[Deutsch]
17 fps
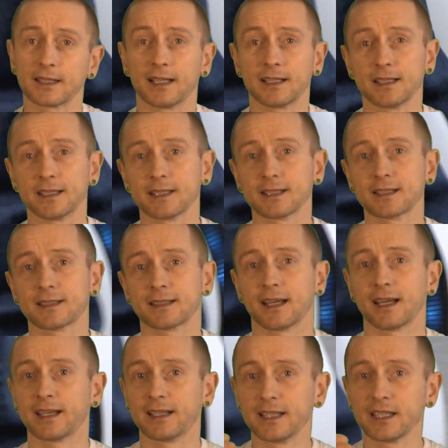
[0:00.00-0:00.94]
Allerdings
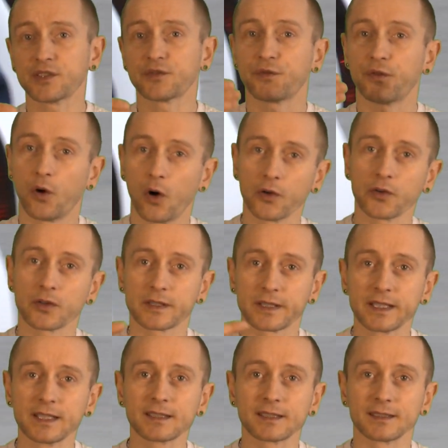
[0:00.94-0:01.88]
ein Licht vorne und
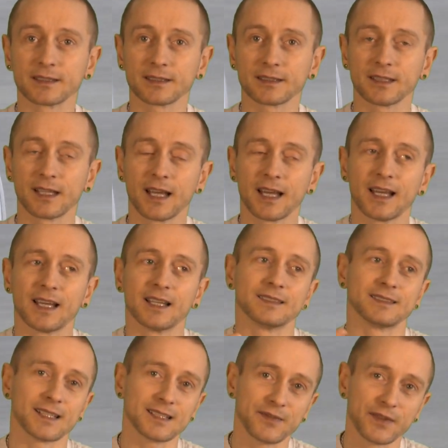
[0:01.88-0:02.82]
hinten,
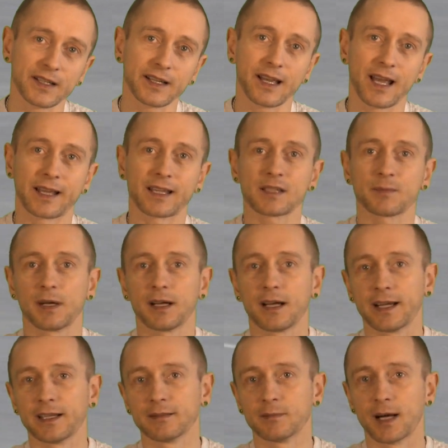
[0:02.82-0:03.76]
das wäre ja eigentlich mal
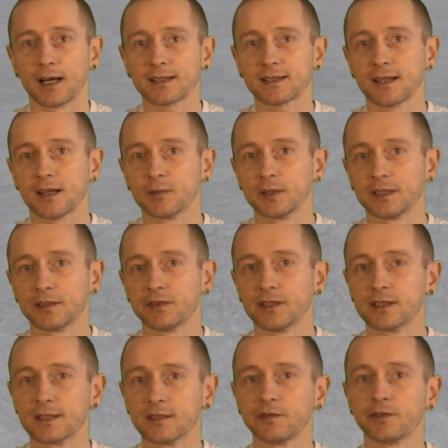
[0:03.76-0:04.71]
eine Maßnahme, die
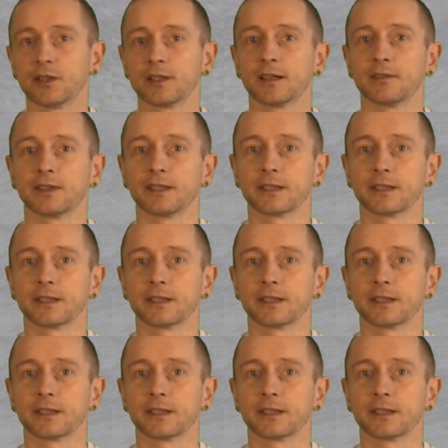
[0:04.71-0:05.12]
viel sinnvoller